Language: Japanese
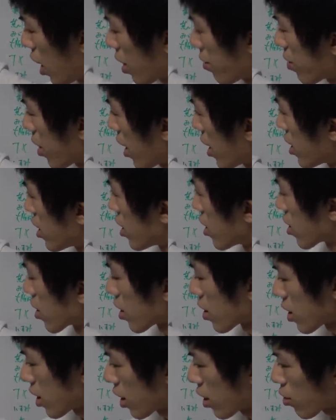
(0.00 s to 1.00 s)
ライブ配信
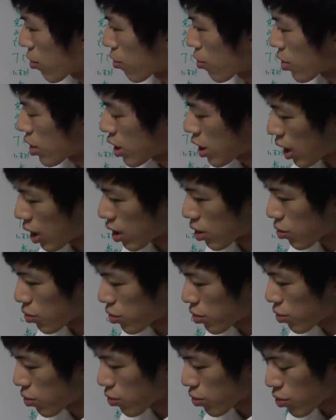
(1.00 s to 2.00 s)
が成功したと
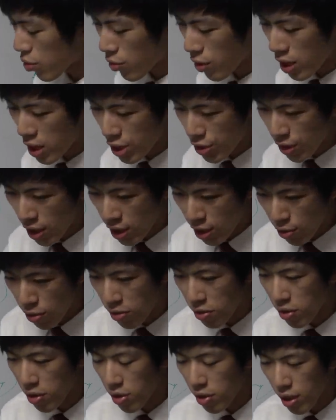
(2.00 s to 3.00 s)
いうことを私は
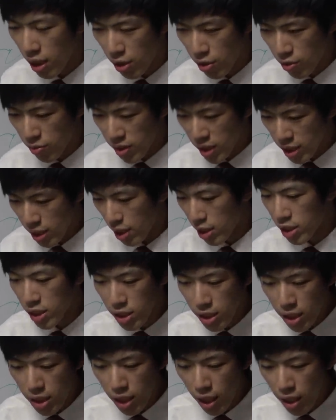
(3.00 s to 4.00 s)
広くあの皆さんに
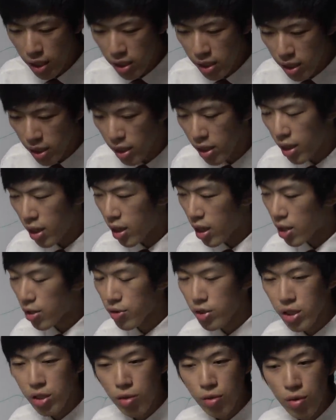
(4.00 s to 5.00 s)
知っていただいてあ
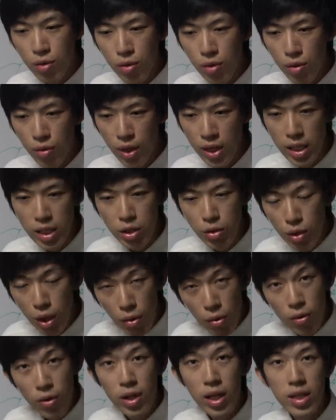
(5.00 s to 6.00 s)
の仕事を私と
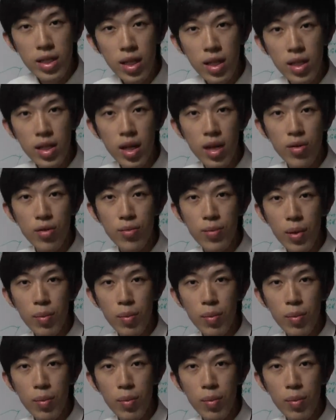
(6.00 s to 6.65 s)
か小野田さんにあの、